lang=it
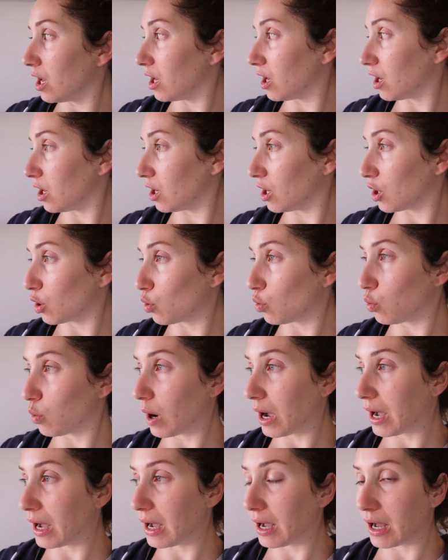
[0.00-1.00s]
Eh,
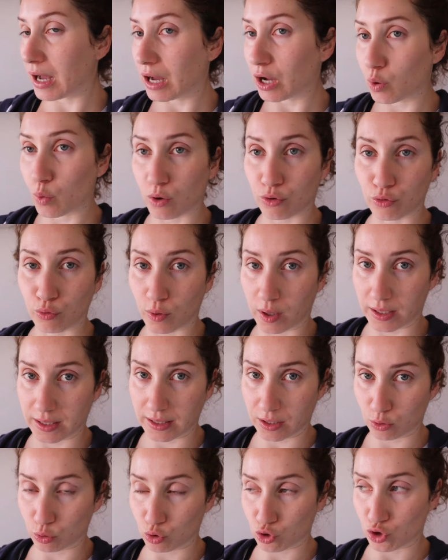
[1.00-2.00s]
qua, qua, fuori
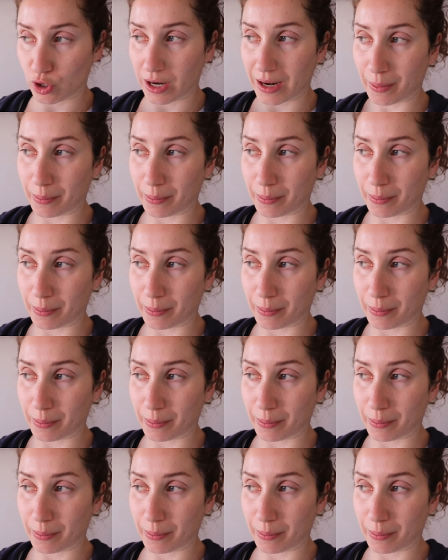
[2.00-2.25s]
tanto c'è